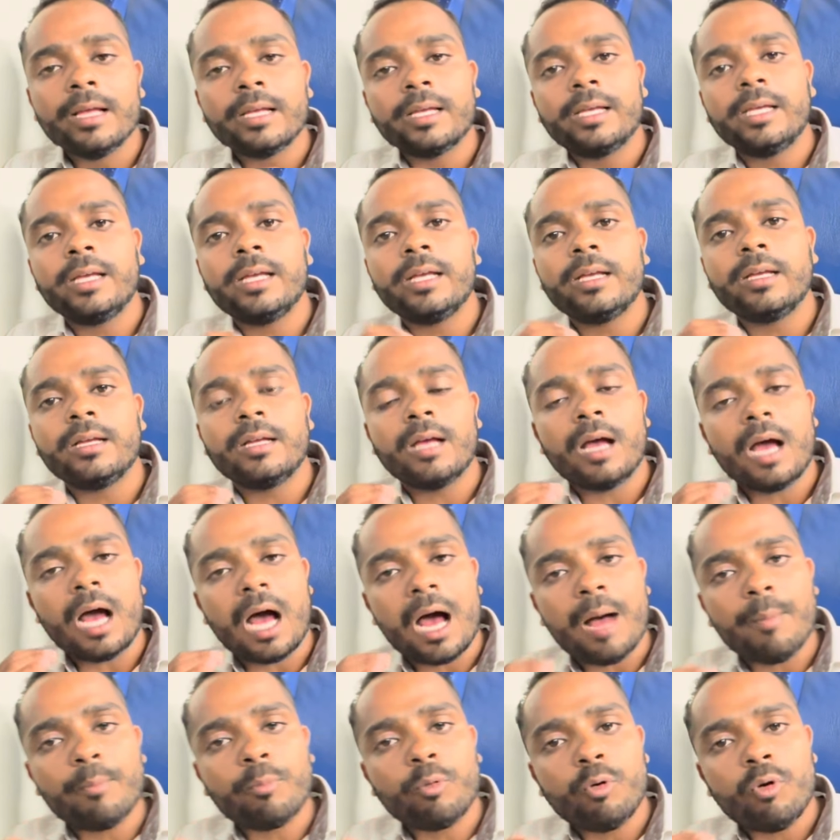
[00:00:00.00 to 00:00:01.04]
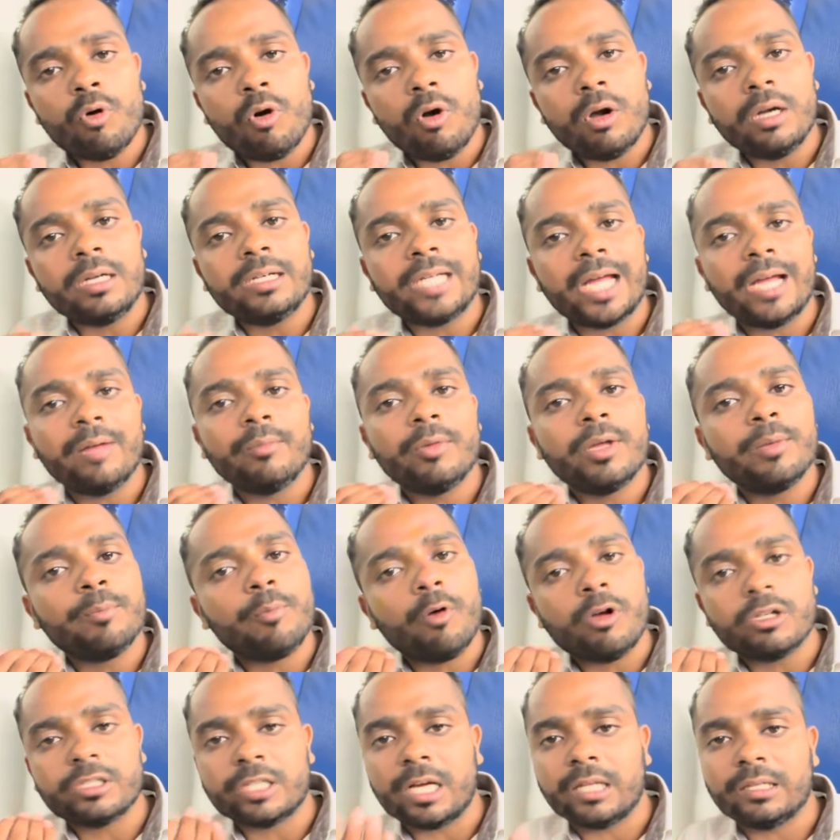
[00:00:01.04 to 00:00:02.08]
कि आपको ऑन टाइम ही
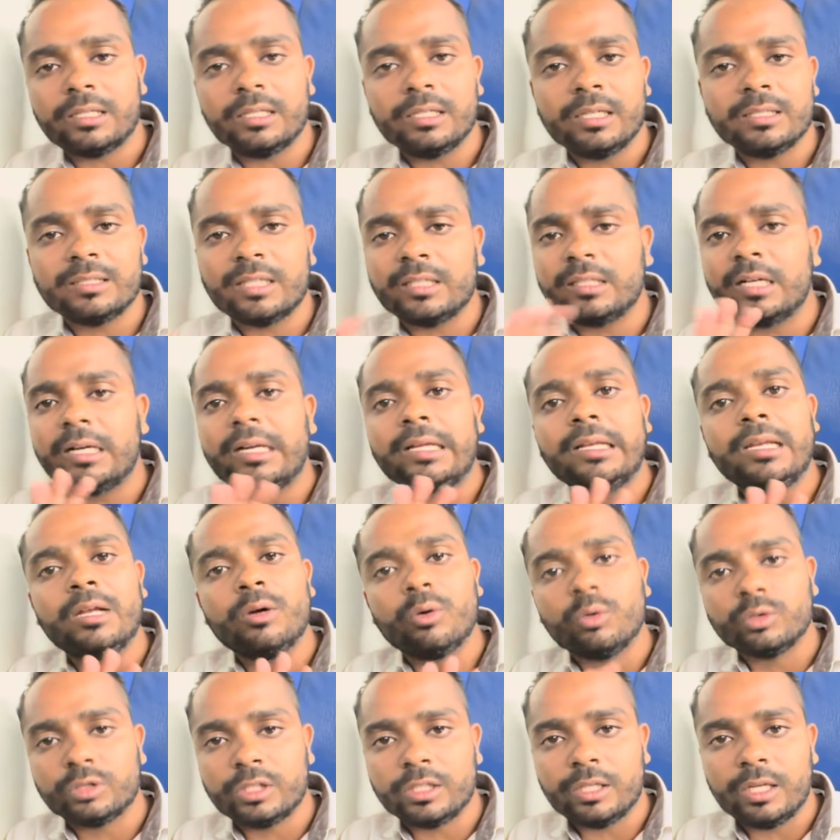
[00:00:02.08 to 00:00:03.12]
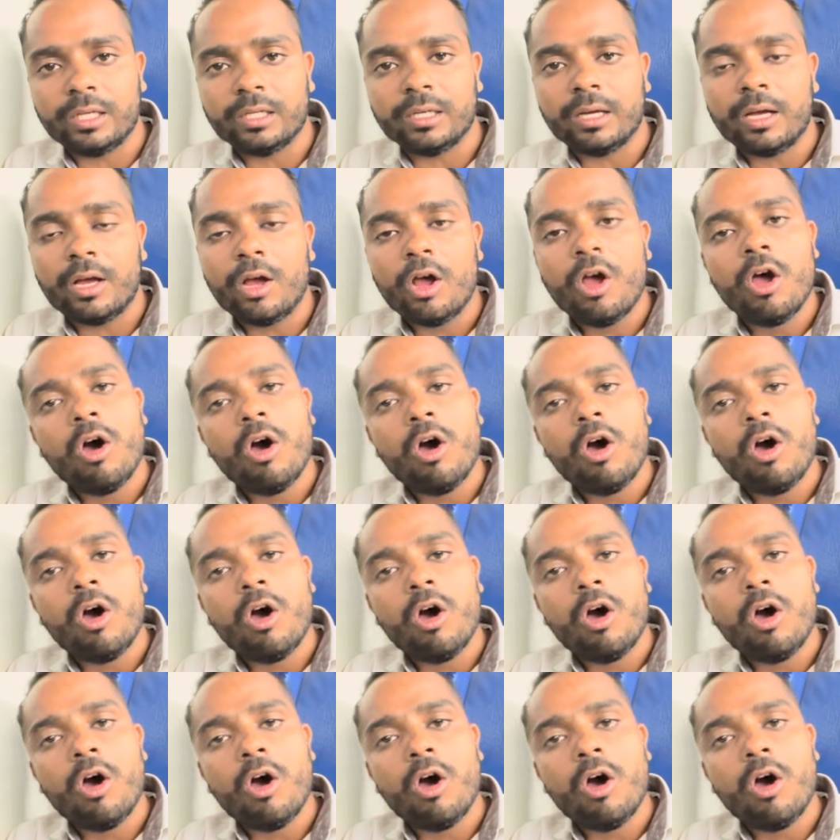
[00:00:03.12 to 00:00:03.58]
पहुँचाती है ज़्यादा डिले होती नहीं है